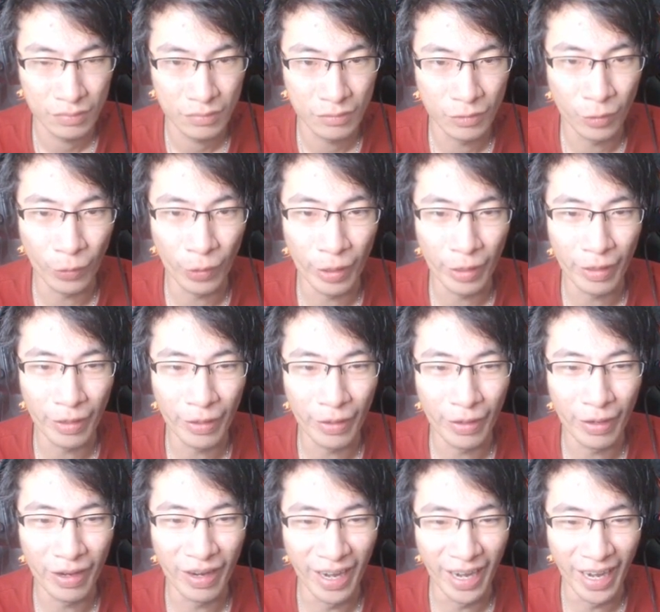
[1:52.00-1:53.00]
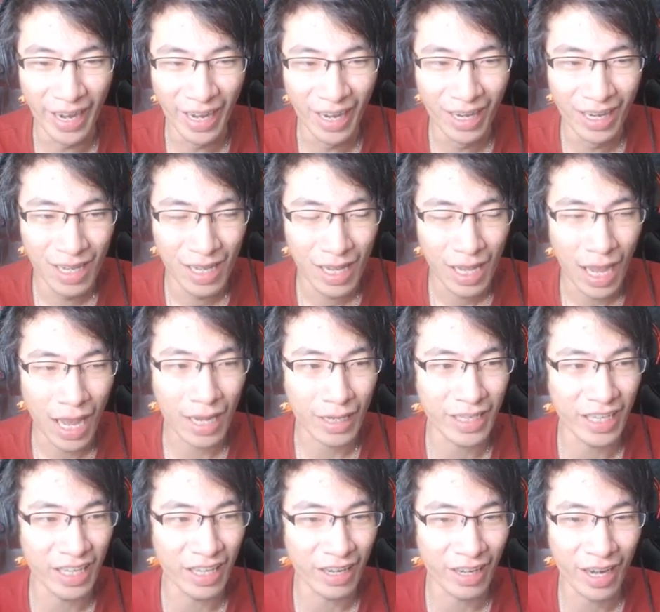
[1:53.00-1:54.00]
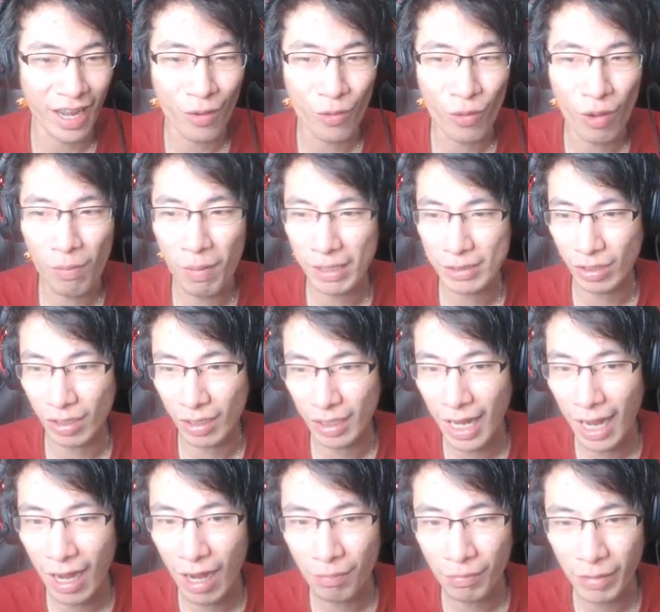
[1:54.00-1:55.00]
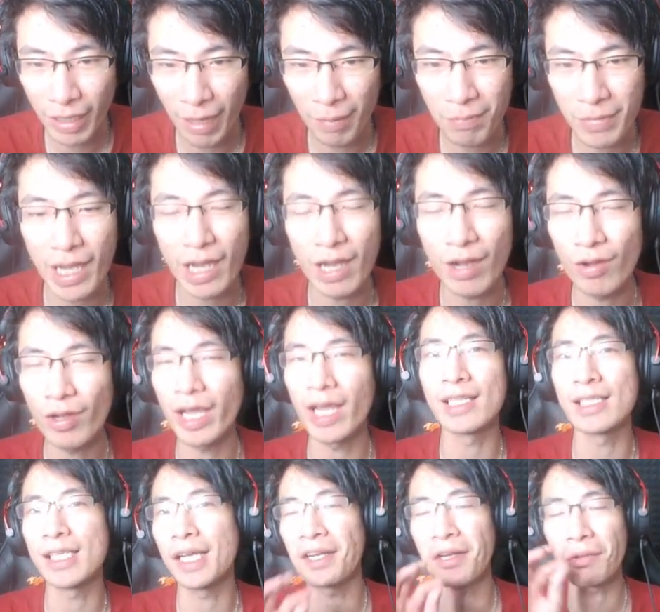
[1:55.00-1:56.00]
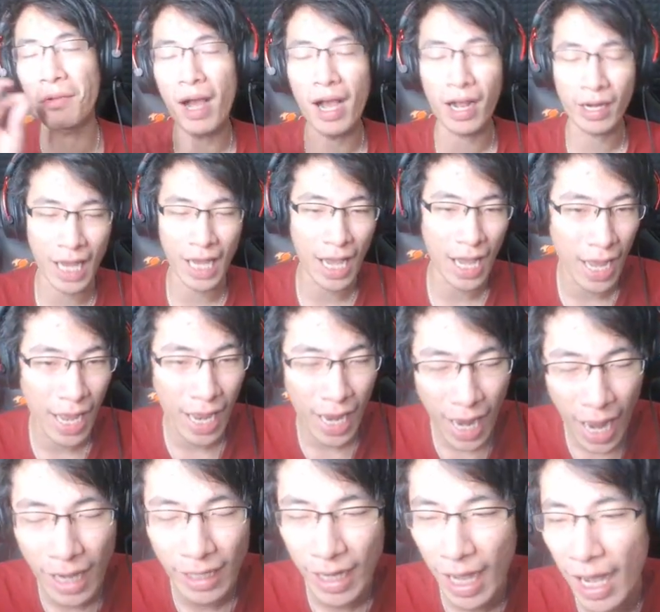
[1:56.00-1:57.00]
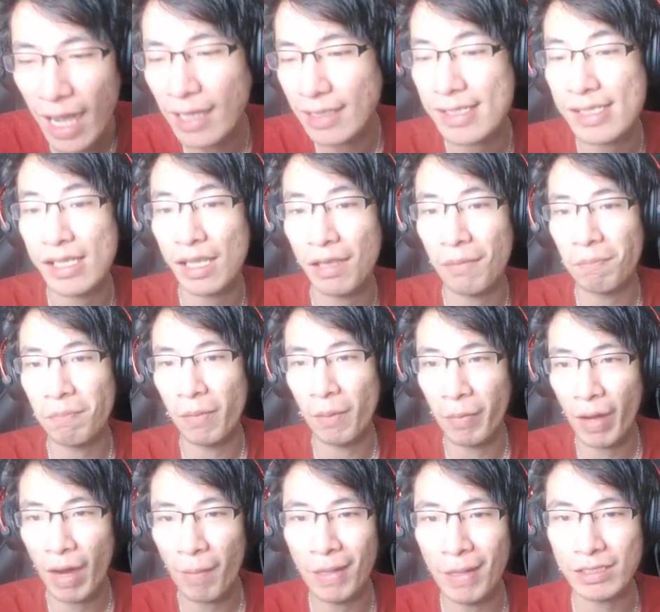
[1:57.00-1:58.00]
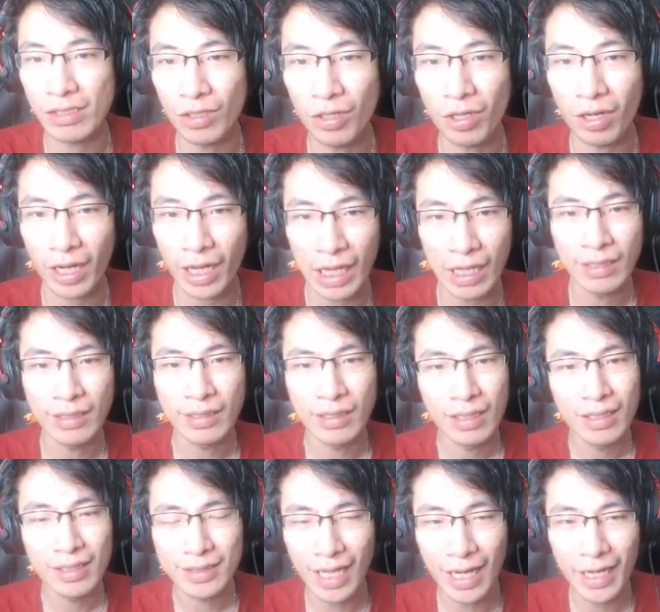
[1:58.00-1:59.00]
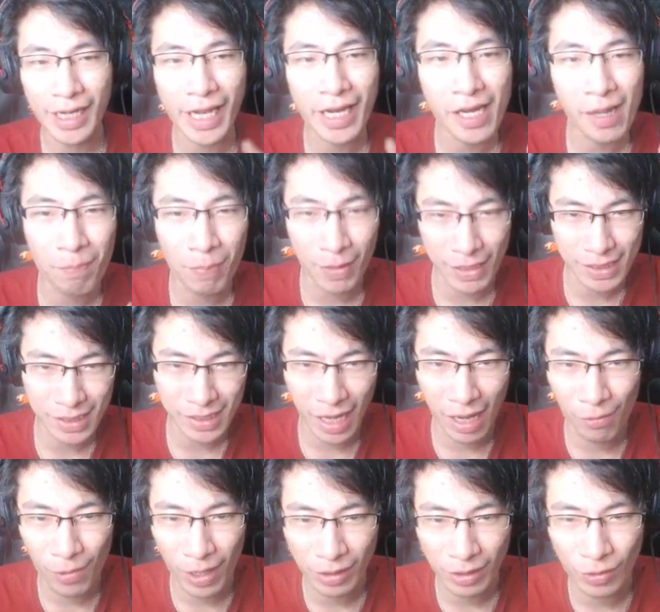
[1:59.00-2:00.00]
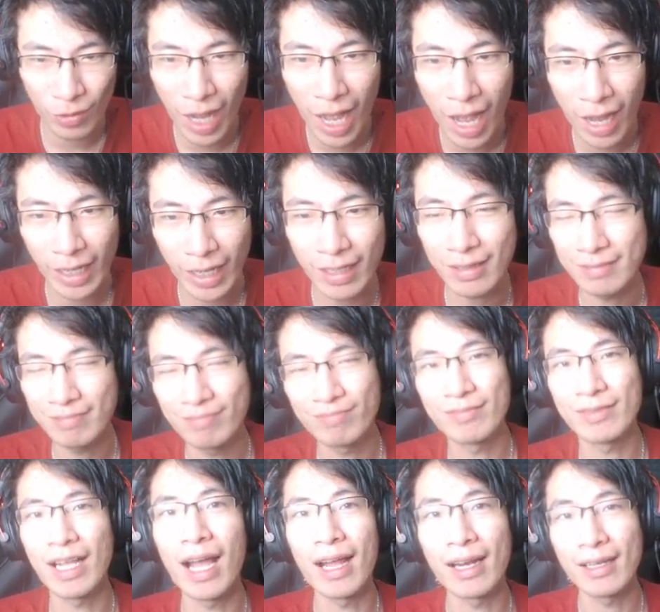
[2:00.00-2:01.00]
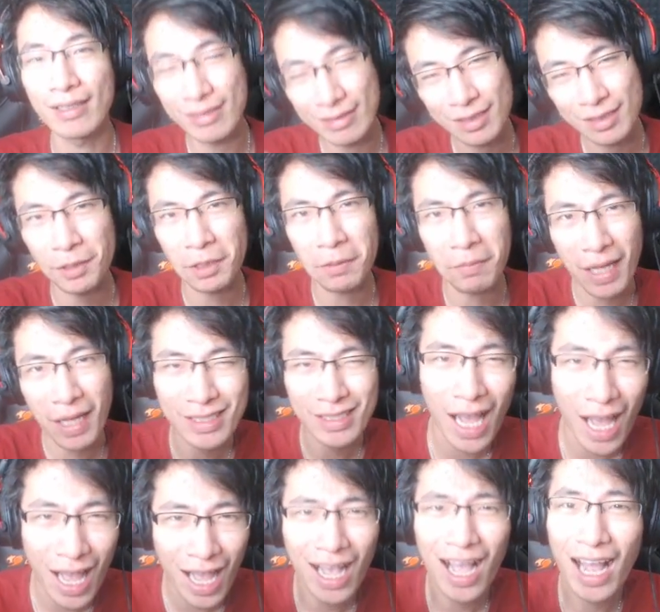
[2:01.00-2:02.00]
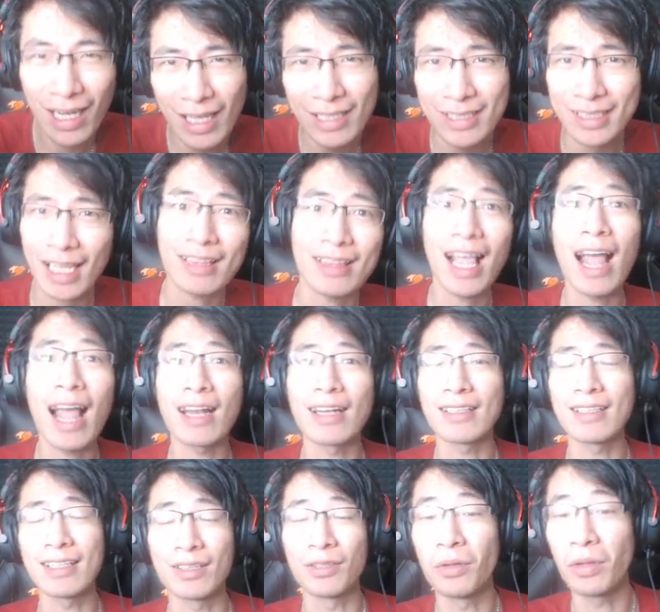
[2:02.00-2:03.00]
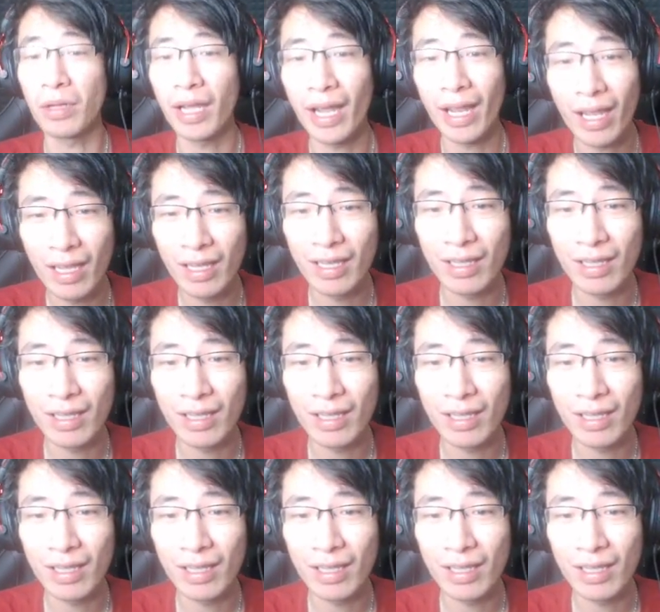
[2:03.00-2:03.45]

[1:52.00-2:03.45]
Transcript: Weh, akhirnya gua masuk ke dalam gamenya. Oke, jadi gua ada ada ngeskip beberapa story. Jadi ini bus yang gua tunggangin dan seperti biasa anak setan gitu ya.